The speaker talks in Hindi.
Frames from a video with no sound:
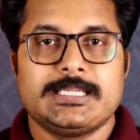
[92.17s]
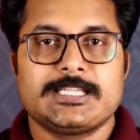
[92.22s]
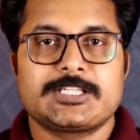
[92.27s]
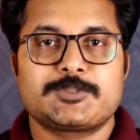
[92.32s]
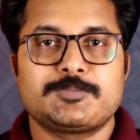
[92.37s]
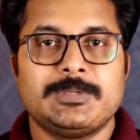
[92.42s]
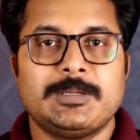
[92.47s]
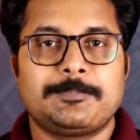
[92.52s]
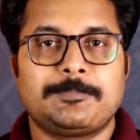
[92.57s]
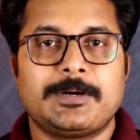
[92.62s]

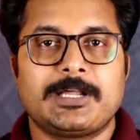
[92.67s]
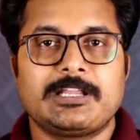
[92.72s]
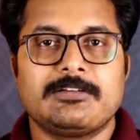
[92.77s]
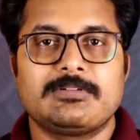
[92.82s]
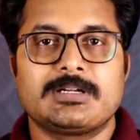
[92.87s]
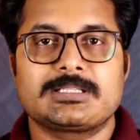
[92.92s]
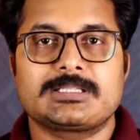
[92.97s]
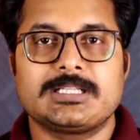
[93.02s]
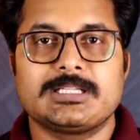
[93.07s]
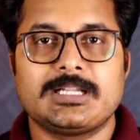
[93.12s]
इसमें
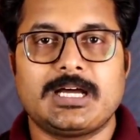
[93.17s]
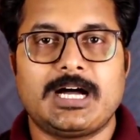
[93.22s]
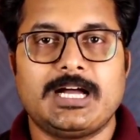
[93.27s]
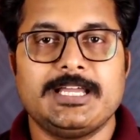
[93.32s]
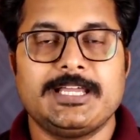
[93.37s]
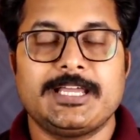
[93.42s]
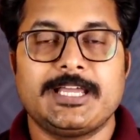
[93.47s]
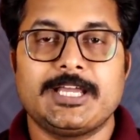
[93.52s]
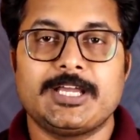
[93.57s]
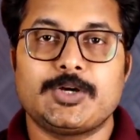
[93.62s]
परिवर्तन
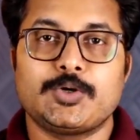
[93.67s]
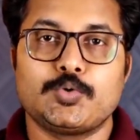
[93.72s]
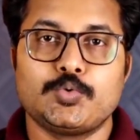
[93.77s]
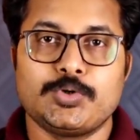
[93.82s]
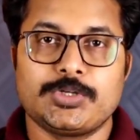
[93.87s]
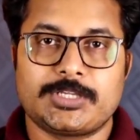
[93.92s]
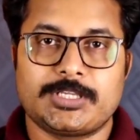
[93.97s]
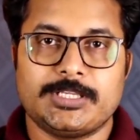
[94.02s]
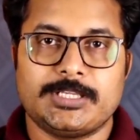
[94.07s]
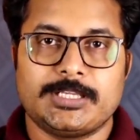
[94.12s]
आए हैं
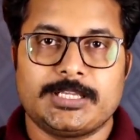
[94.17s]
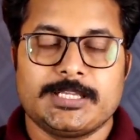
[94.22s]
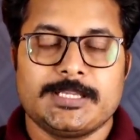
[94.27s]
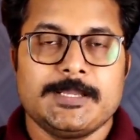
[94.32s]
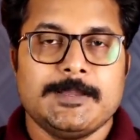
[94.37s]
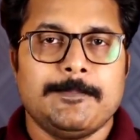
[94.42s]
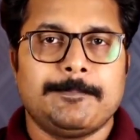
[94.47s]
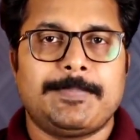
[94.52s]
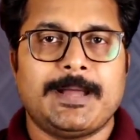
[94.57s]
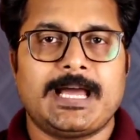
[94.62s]
उनकी
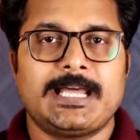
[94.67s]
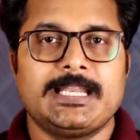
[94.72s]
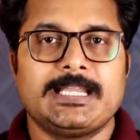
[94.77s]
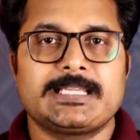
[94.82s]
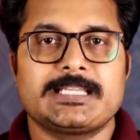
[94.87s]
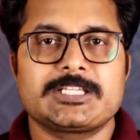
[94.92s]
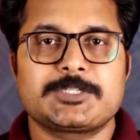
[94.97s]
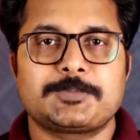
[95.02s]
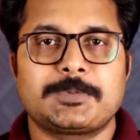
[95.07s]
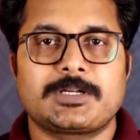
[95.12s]

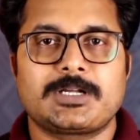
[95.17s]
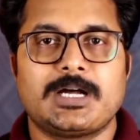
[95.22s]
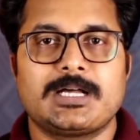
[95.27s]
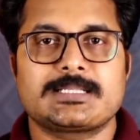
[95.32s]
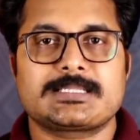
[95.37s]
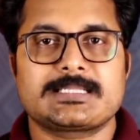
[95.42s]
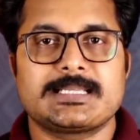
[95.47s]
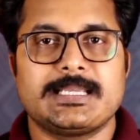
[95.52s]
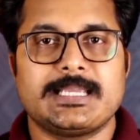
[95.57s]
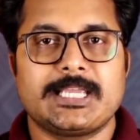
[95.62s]
पहले किस
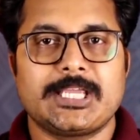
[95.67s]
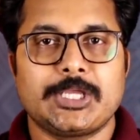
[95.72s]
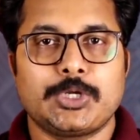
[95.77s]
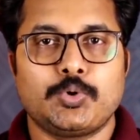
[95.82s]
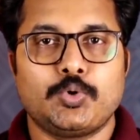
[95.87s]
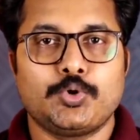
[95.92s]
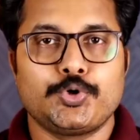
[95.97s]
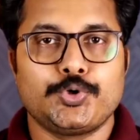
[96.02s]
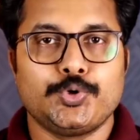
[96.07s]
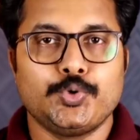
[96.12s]
प्रकार से ए
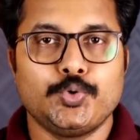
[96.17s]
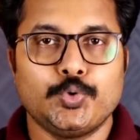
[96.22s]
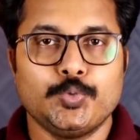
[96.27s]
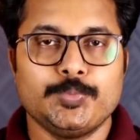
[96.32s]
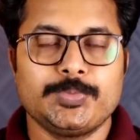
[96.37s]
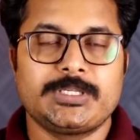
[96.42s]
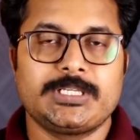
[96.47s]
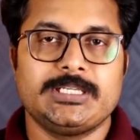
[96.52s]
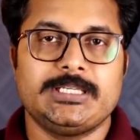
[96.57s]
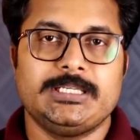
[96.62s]
ओ
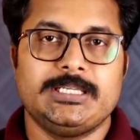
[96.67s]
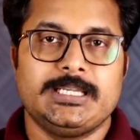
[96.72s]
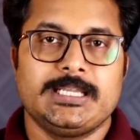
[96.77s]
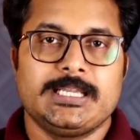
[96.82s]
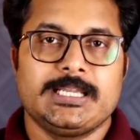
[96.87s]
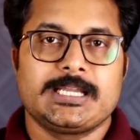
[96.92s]
ह्यूम की